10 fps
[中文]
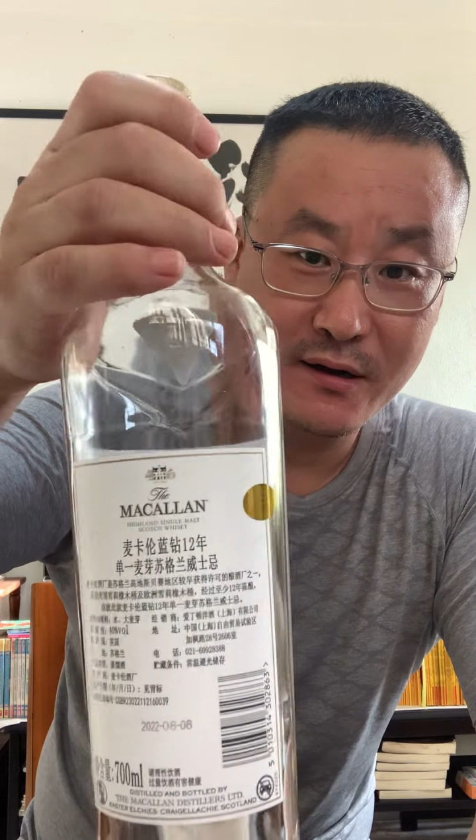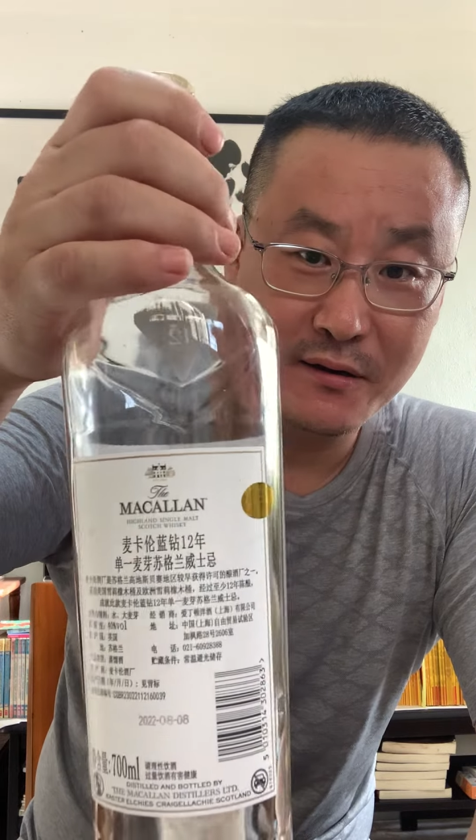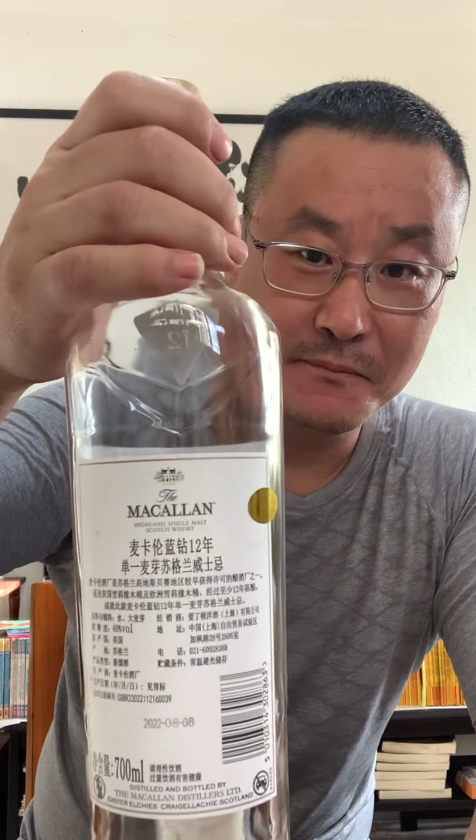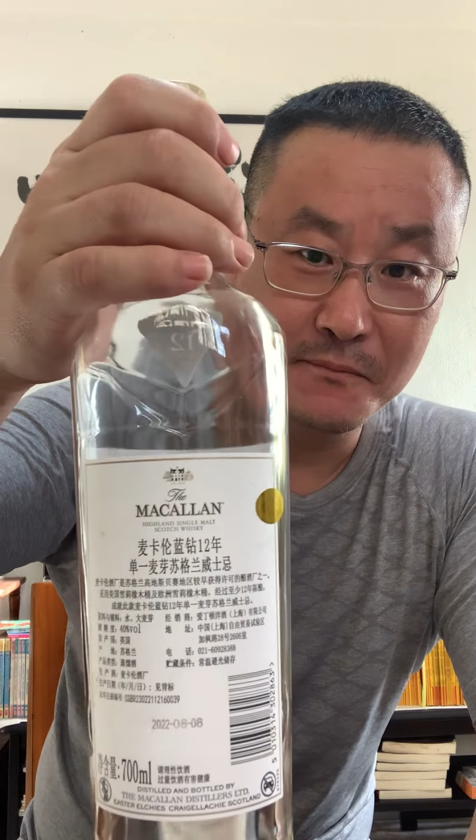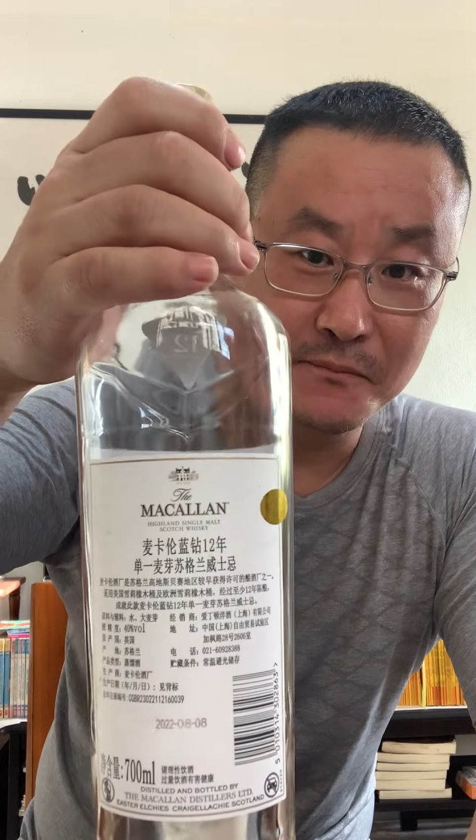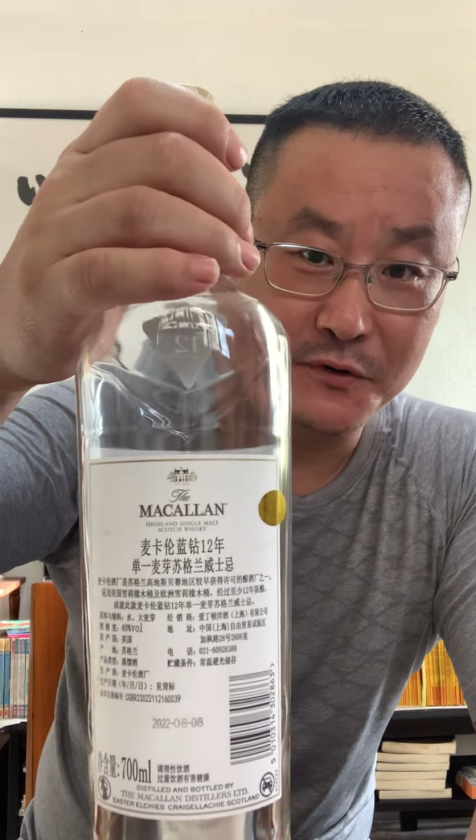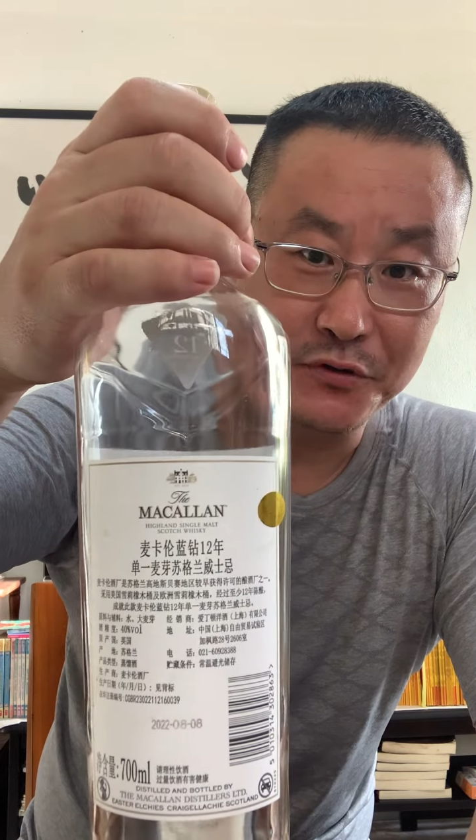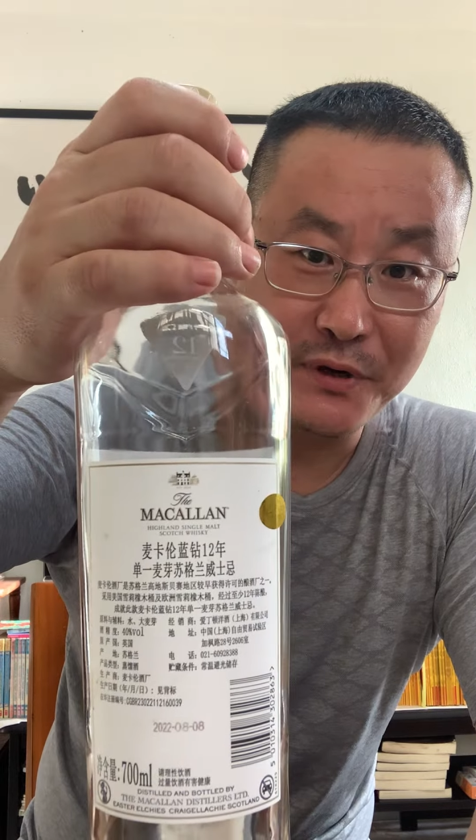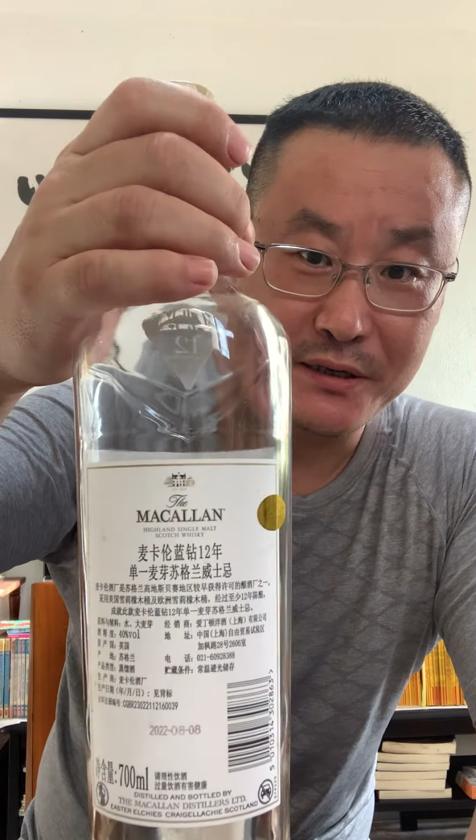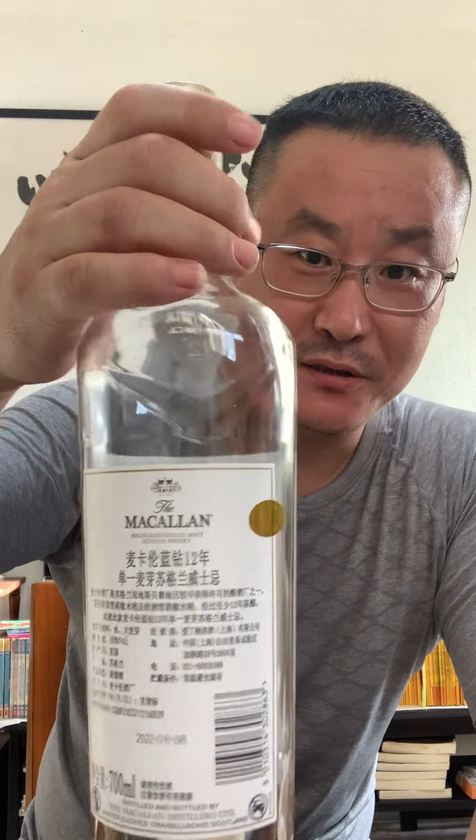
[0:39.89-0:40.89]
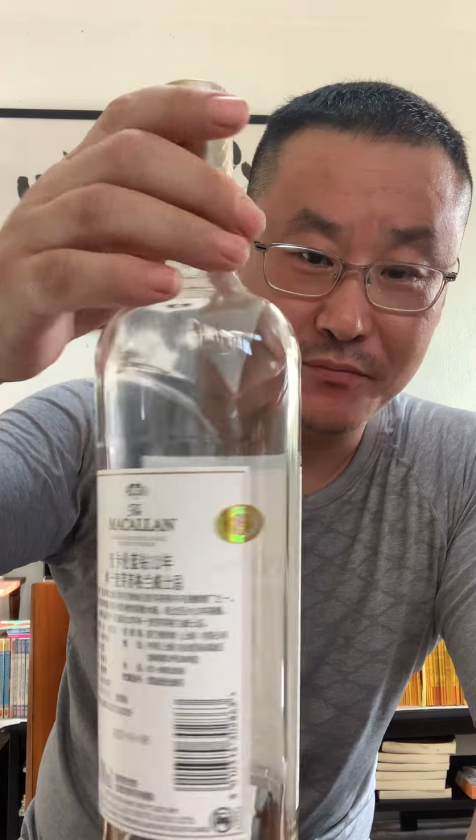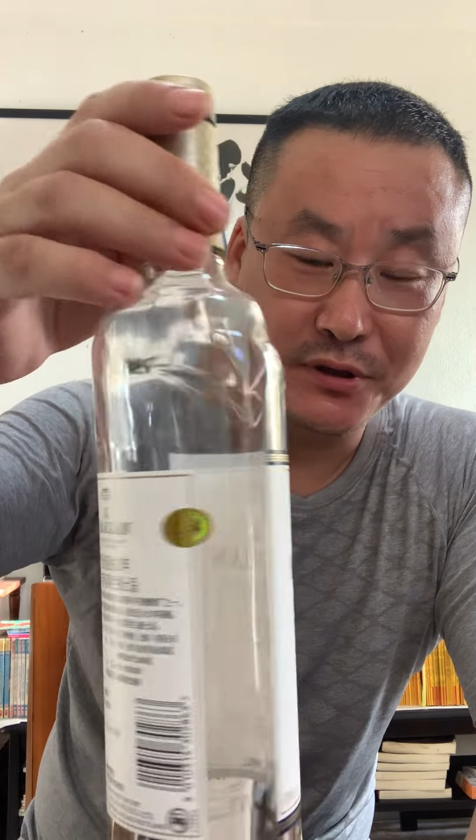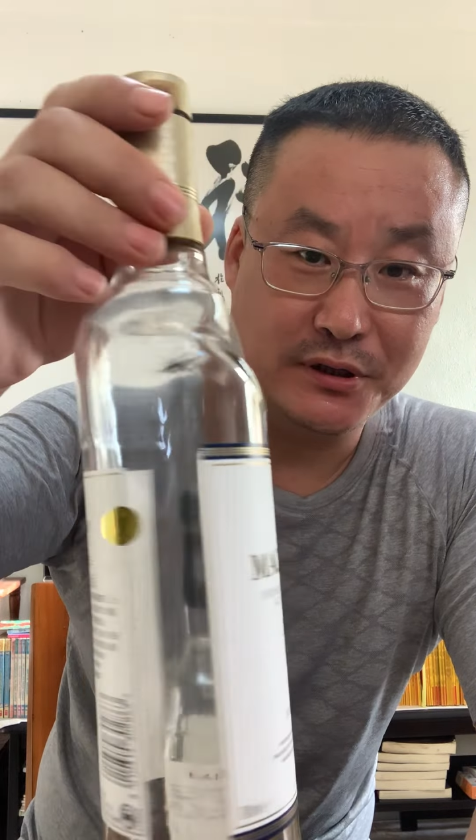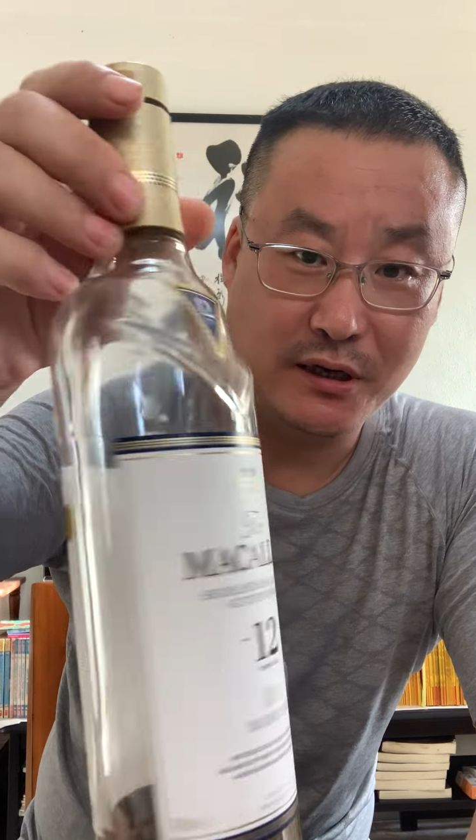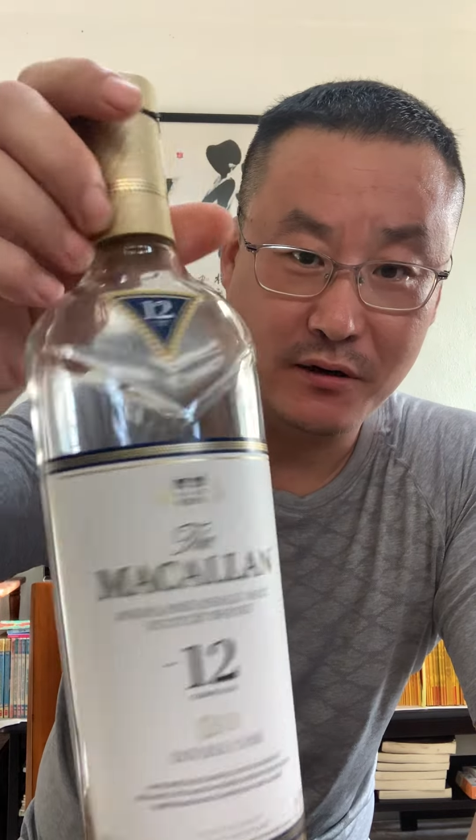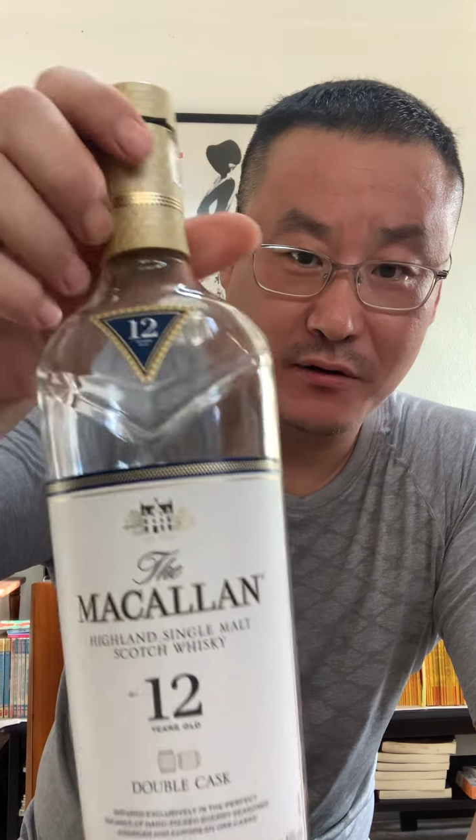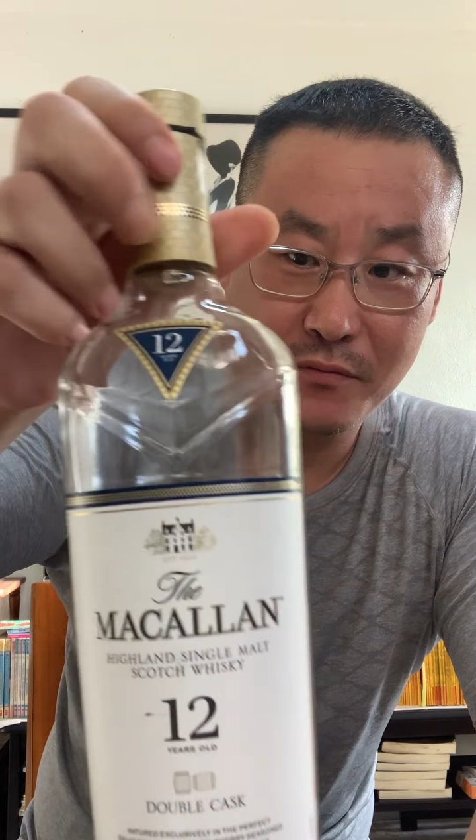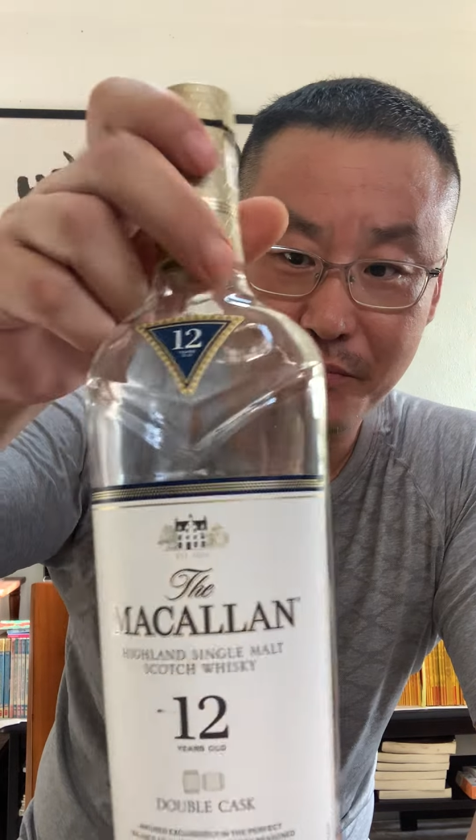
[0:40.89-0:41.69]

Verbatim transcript: 嗯，就算是比较